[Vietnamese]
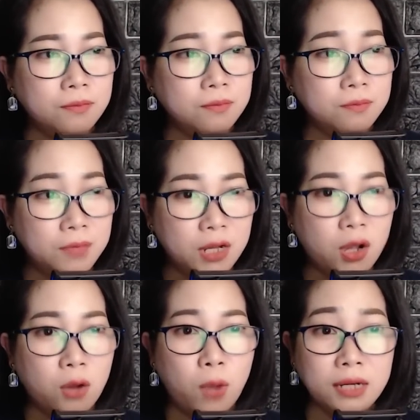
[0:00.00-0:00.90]
Nhưng
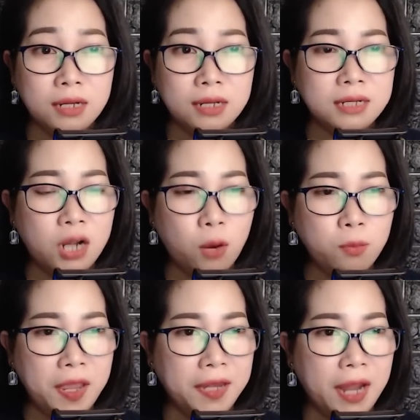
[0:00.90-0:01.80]
con Quán Linh không
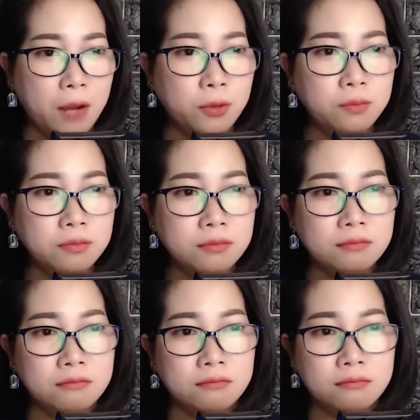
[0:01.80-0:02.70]
hề nao núng,
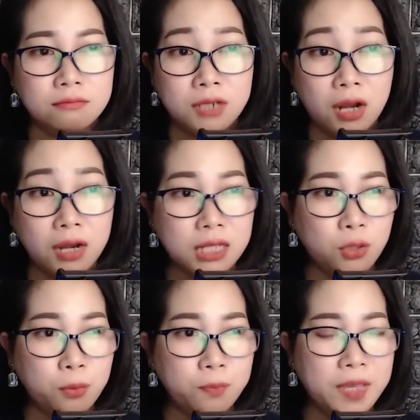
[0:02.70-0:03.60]
nó liên
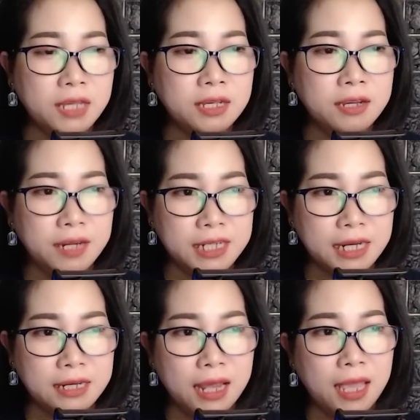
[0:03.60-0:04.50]
tục nghiêng người
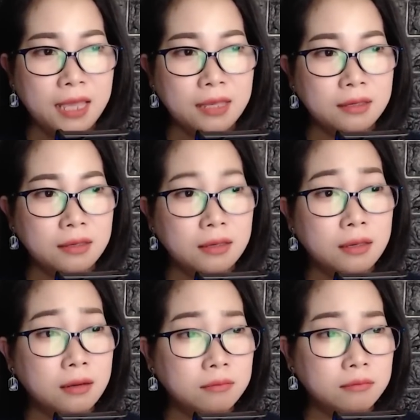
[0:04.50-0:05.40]
tránh né.
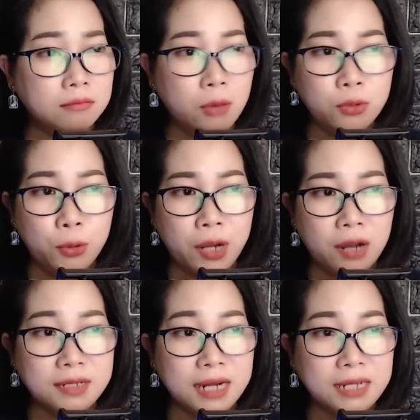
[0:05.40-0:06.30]
Bóng của
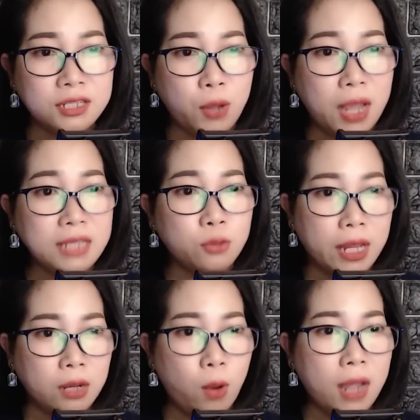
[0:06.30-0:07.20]
nó trắng xóa
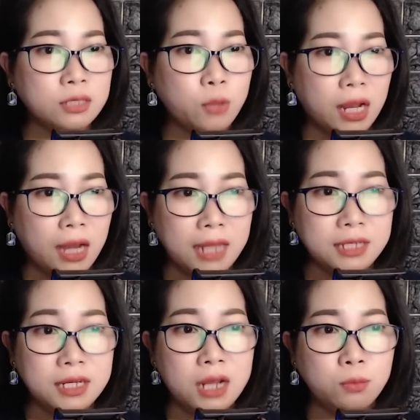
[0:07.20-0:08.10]
xoẹt qua xoẹt lại
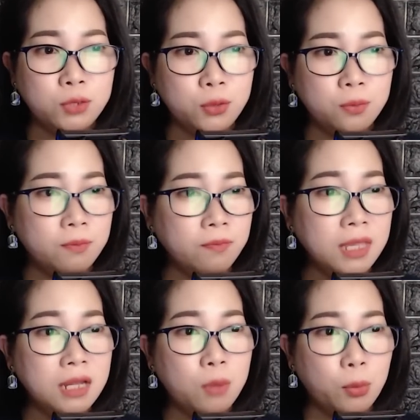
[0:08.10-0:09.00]
trên không trung
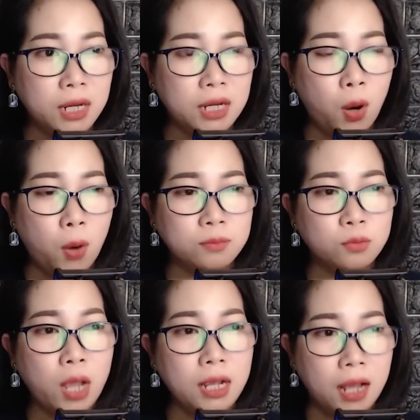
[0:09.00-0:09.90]
như một linh hồn
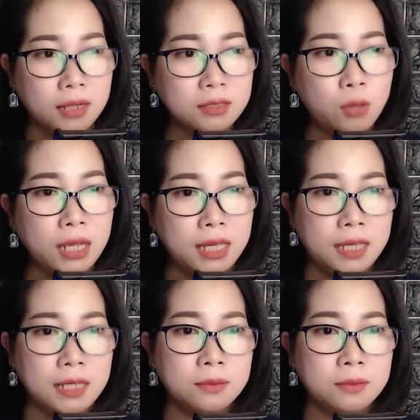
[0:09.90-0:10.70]
thoát ẩn thoát hiện.